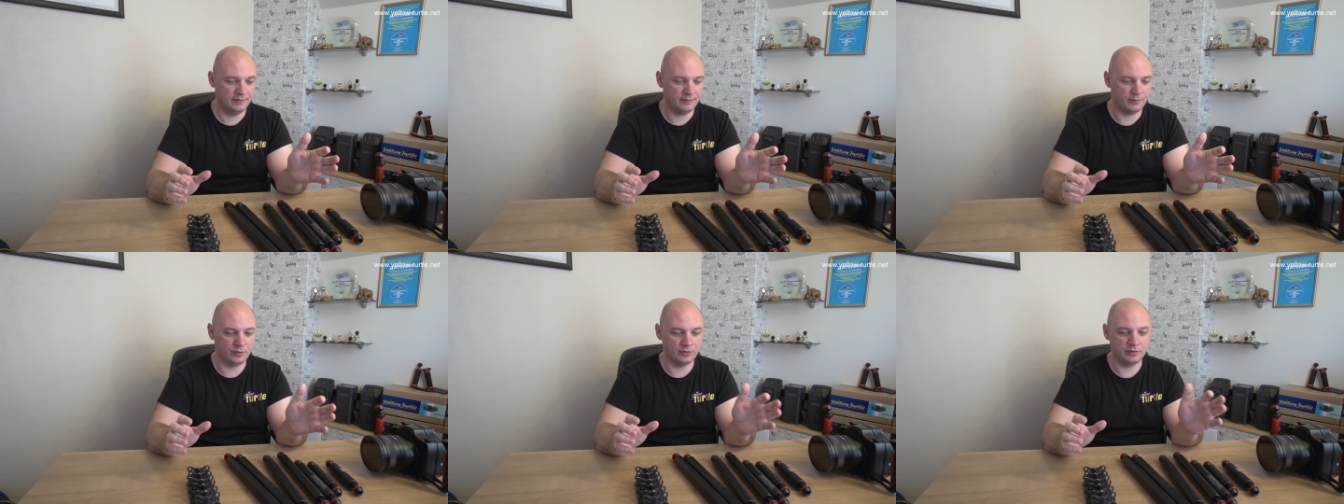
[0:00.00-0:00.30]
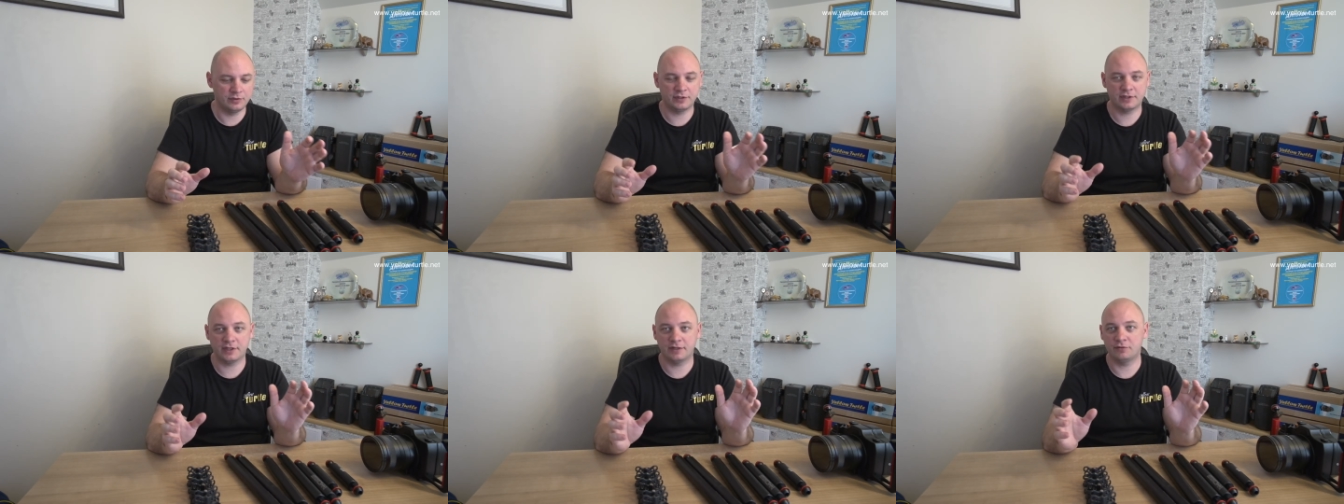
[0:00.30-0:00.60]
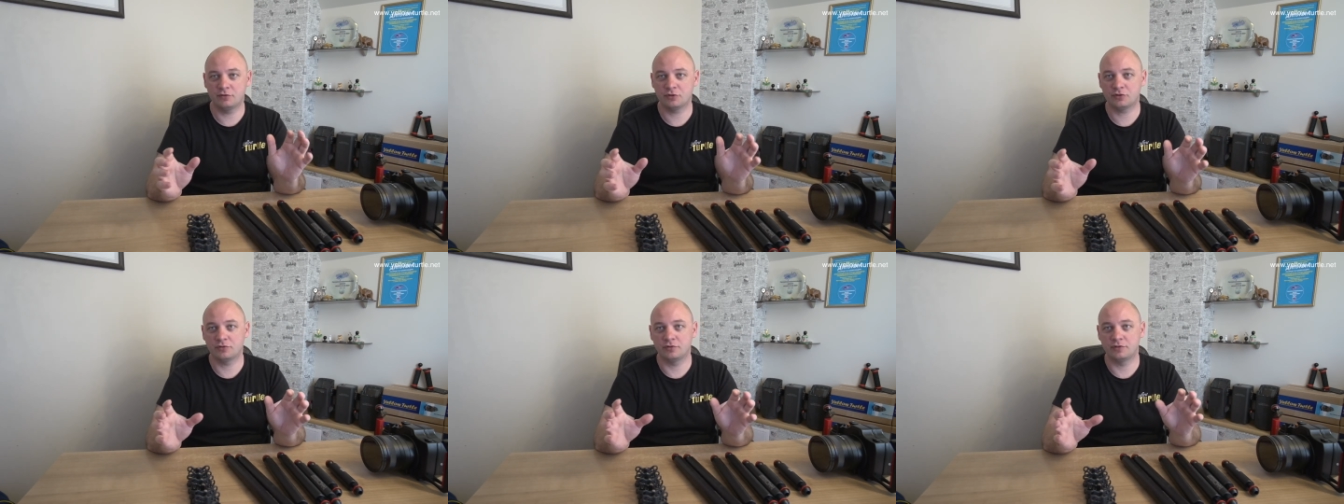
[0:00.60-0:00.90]
Вплоть до
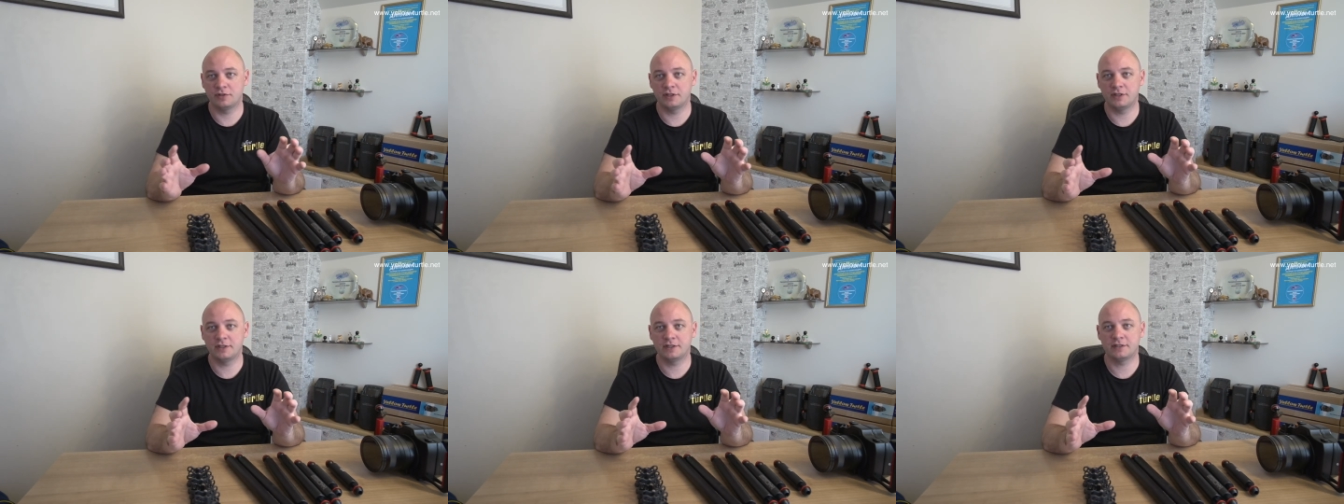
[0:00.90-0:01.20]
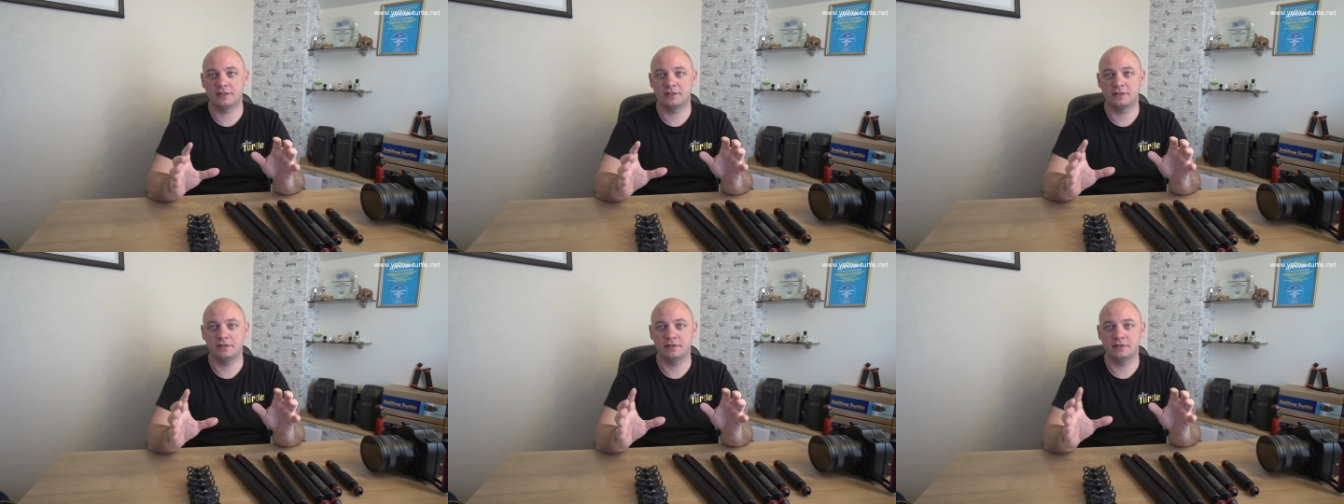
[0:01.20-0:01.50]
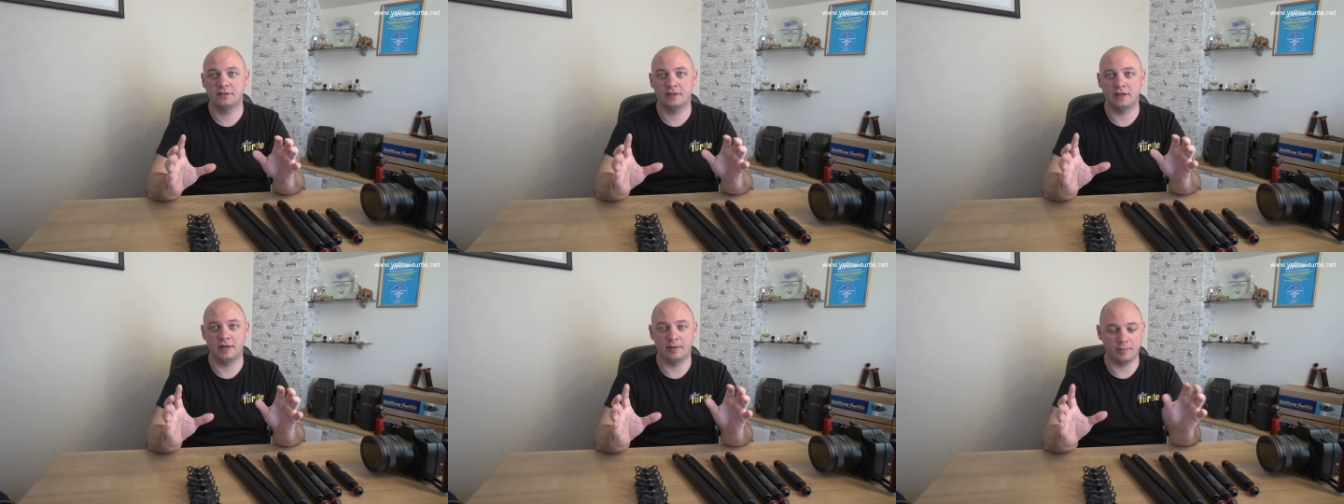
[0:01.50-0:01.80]
того, что есть
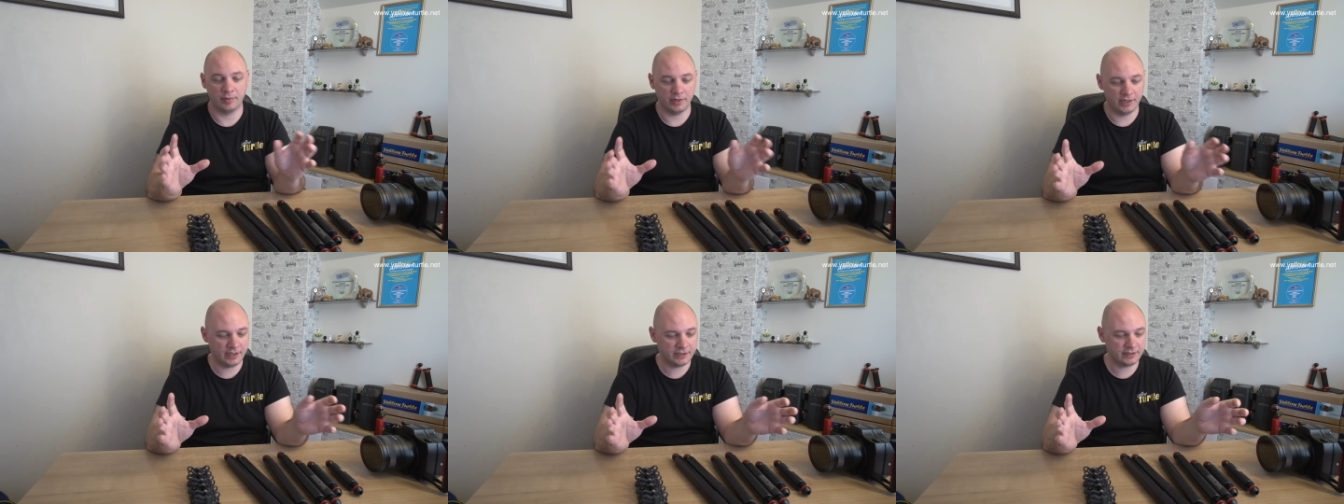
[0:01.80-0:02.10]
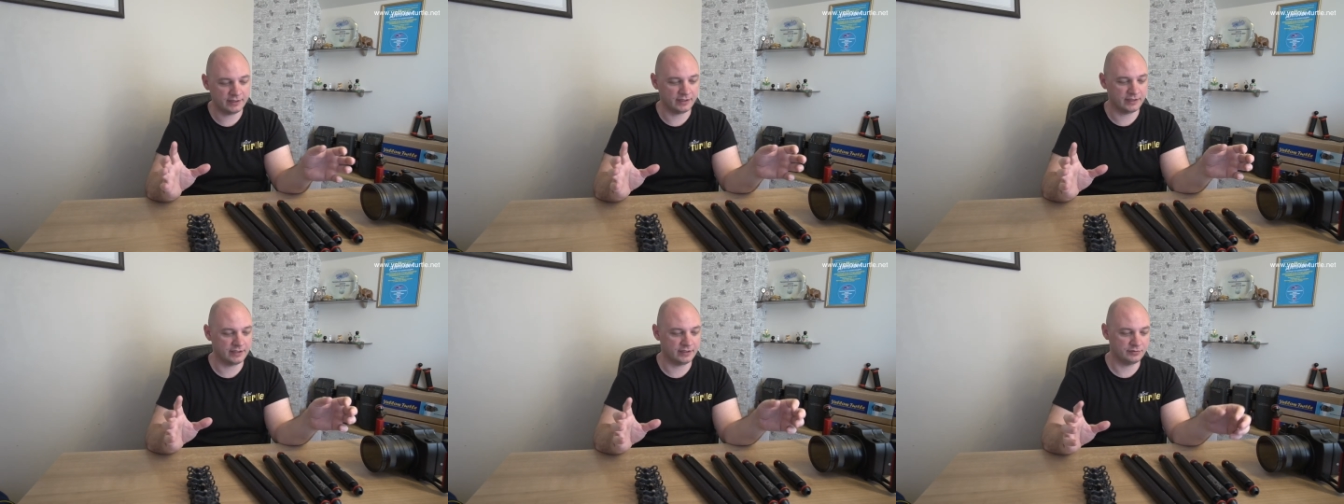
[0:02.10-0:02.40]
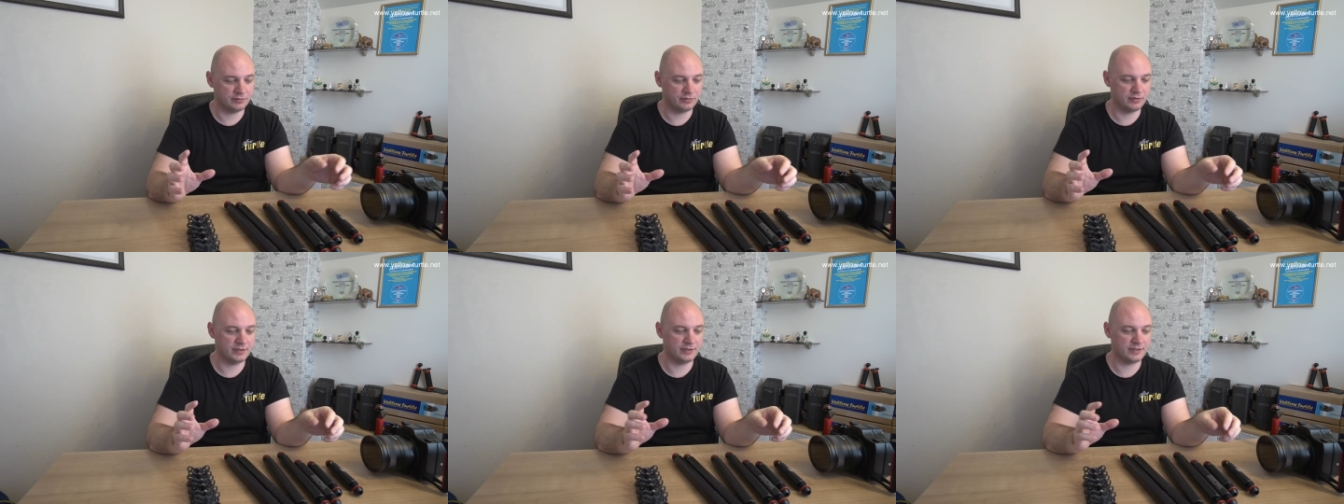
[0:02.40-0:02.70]
комплекты,
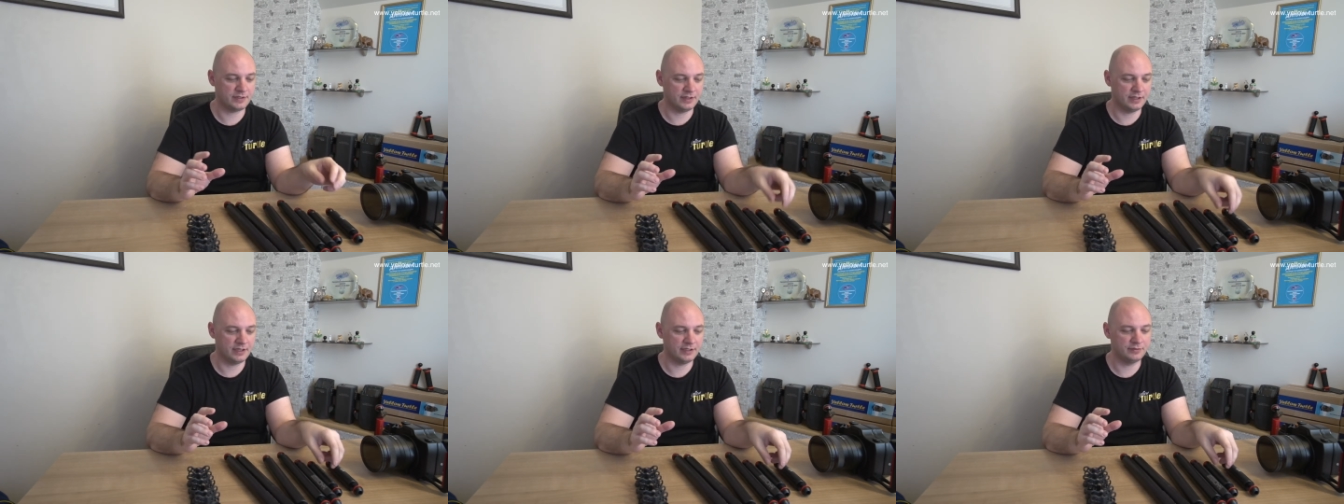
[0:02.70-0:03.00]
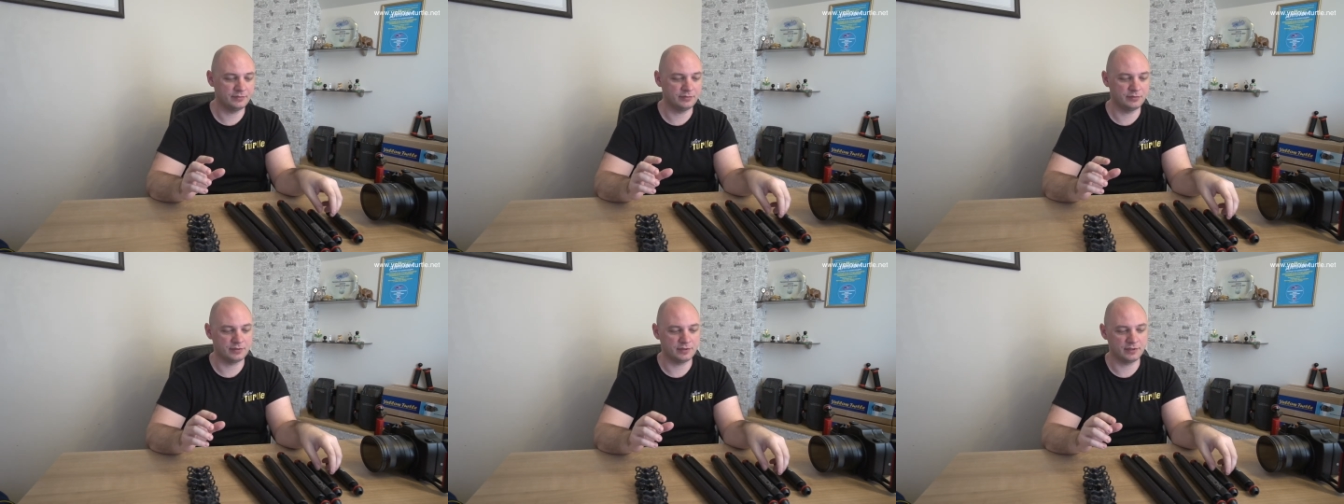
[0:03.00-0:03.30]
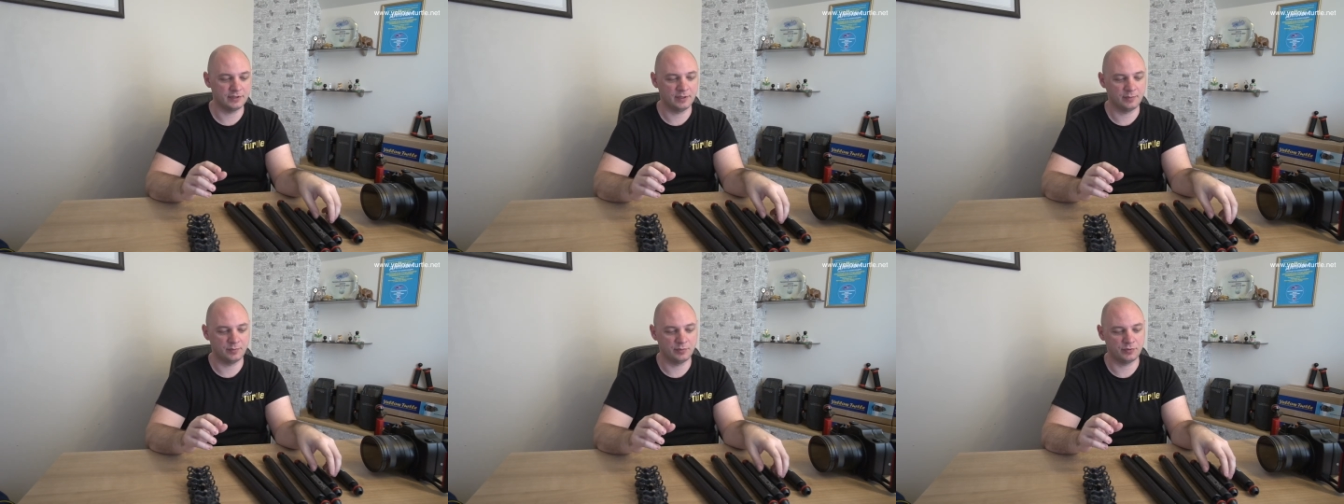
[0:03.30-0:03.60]
которые
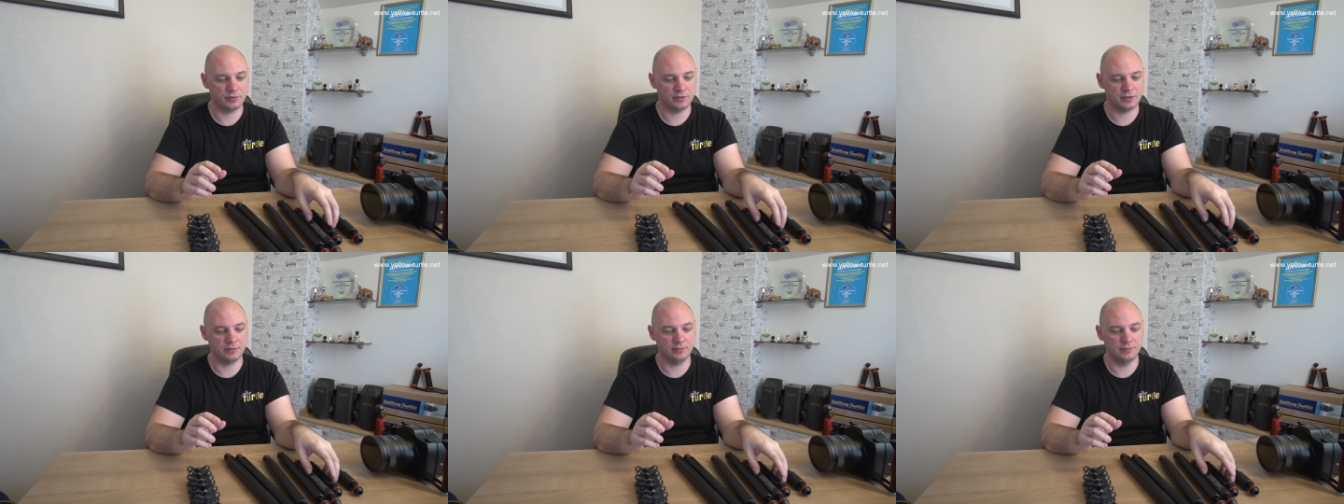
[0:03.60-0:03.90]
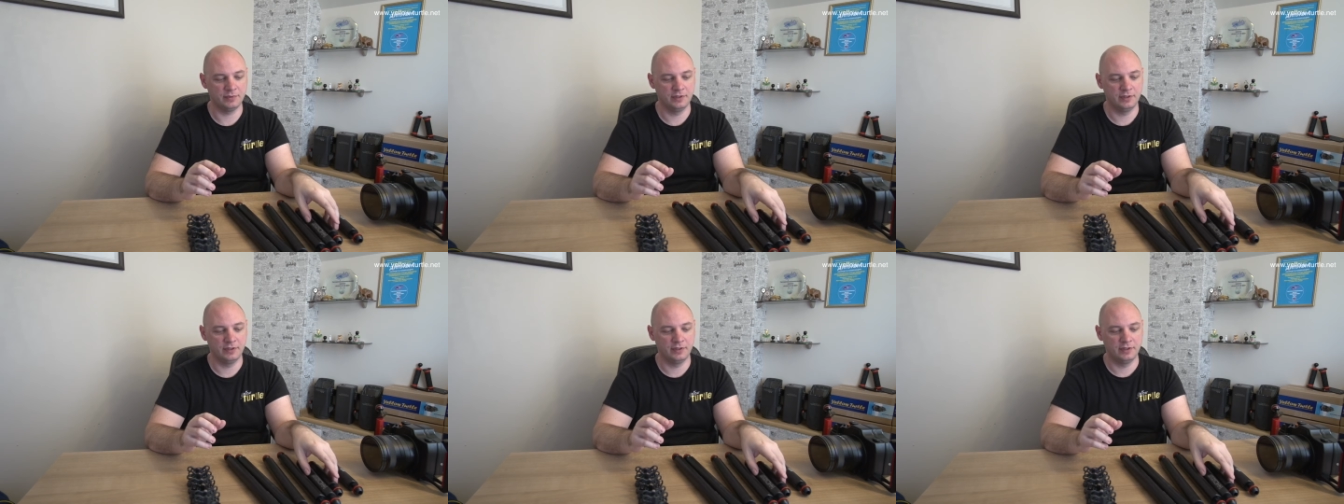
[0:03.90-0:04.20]
складываются, допустим,